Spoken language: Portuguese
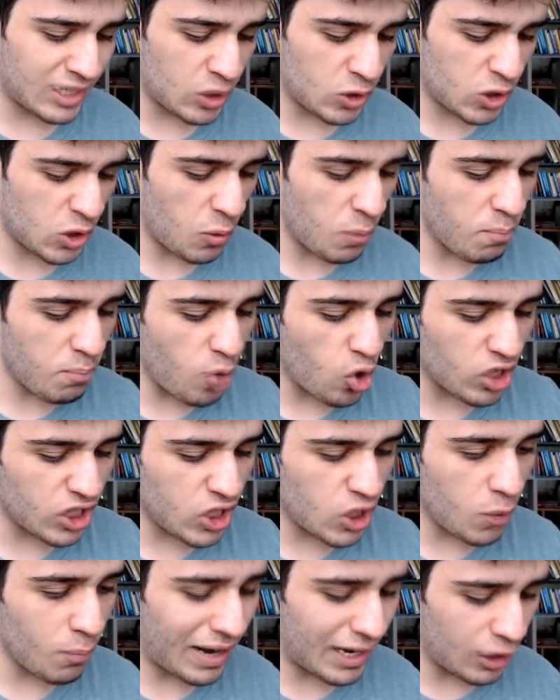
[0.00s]
tinha que ser um
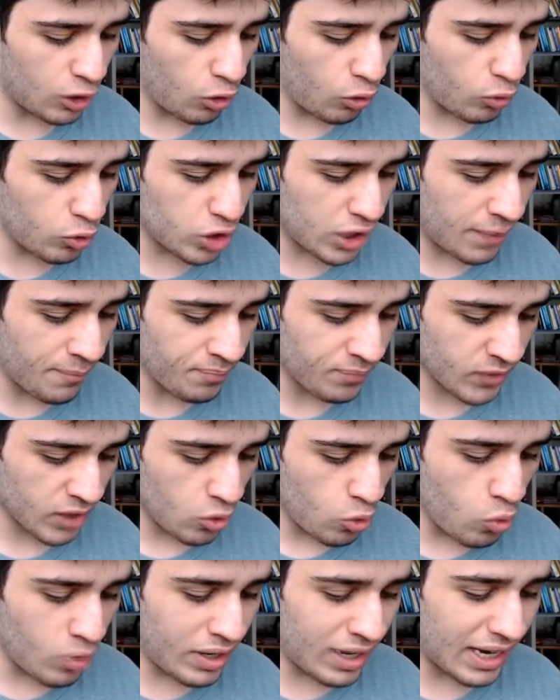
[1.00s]
pouquinho mais longe.
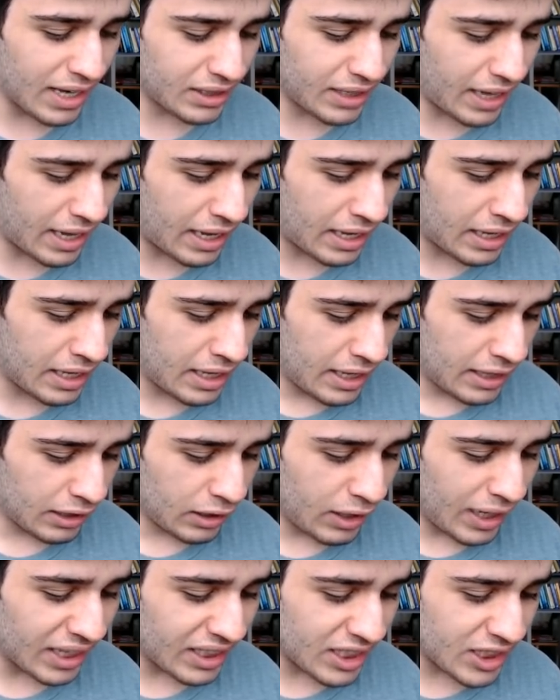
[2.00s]
O cara tá. O
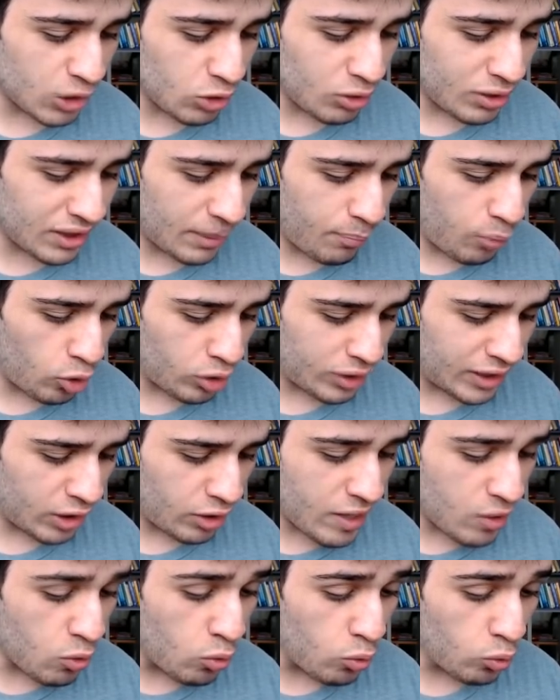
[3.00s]
cara tá achando que tá podendo
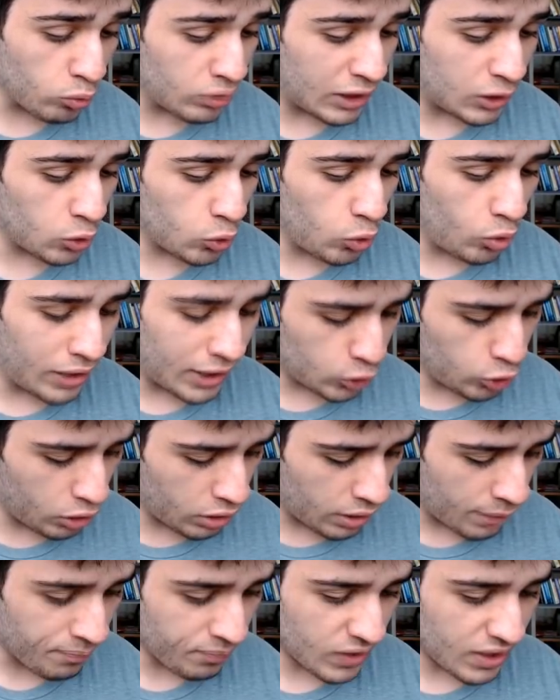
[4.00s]
aí com tanto
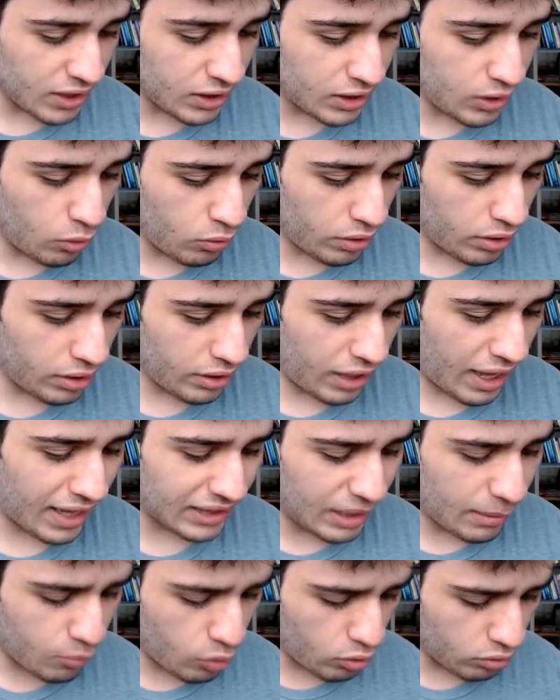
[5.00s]
coletor. Então, ah,
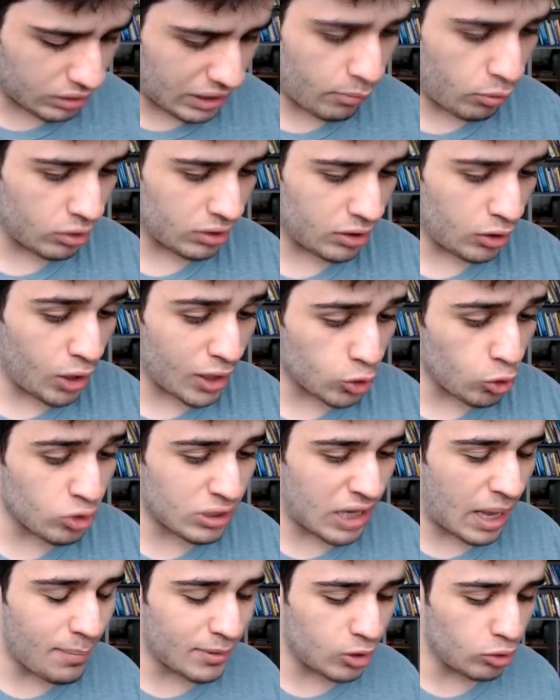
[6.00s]
tá bom, tá bom. Então gastou o
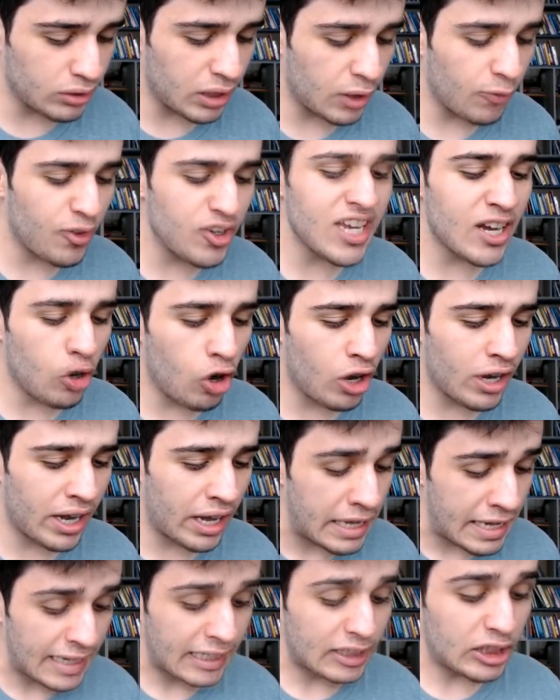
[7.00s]
zap, então defende
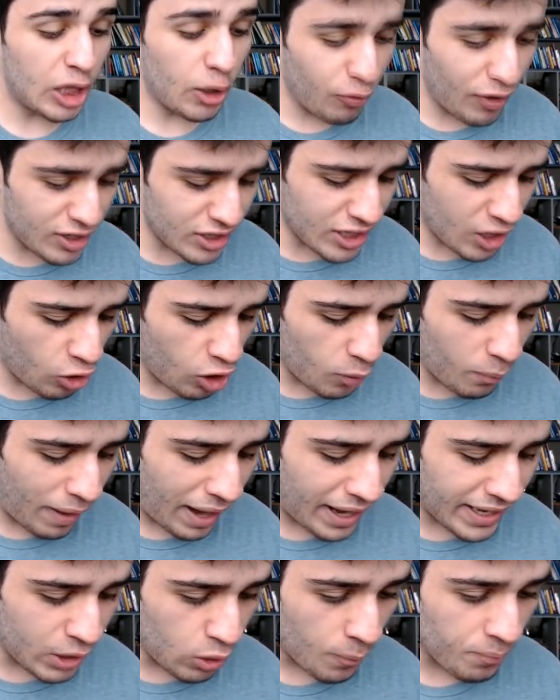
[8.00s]
agora. Defende agora o
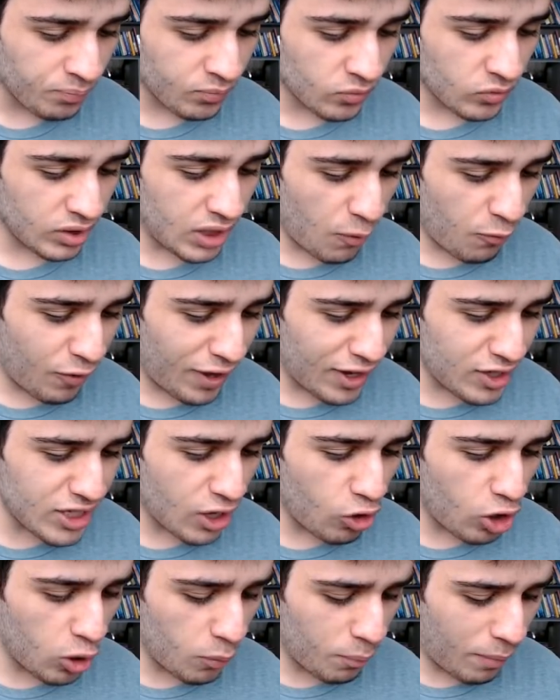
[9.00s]
barril. Defende
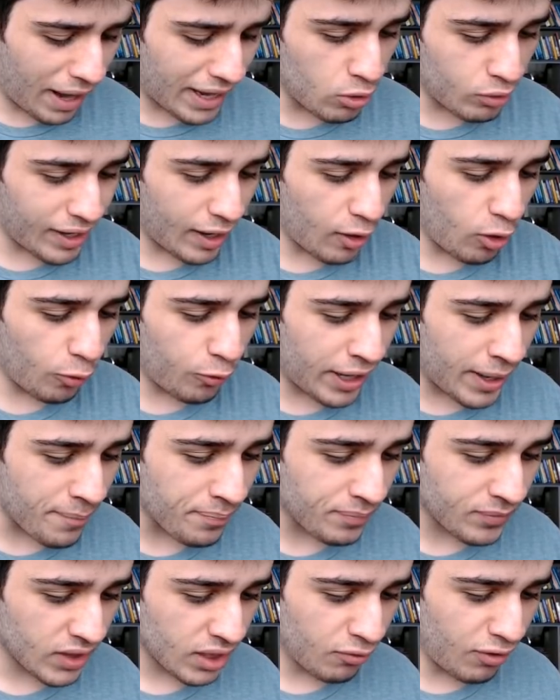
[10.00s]
agora o barril, quero
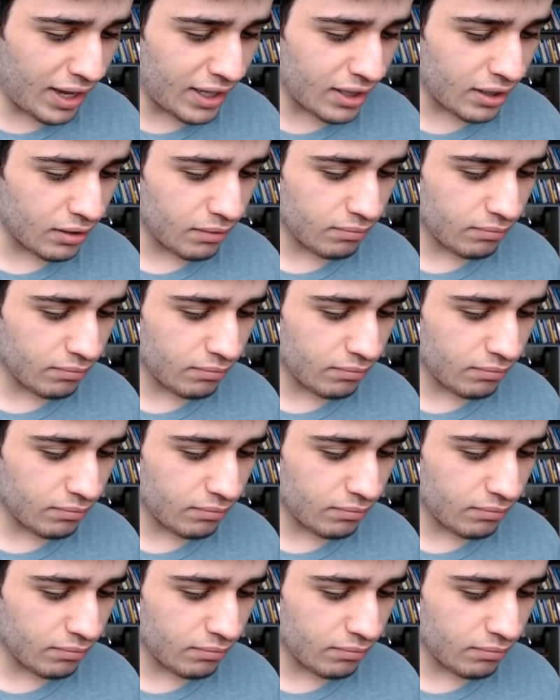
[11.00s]
ver. Vai,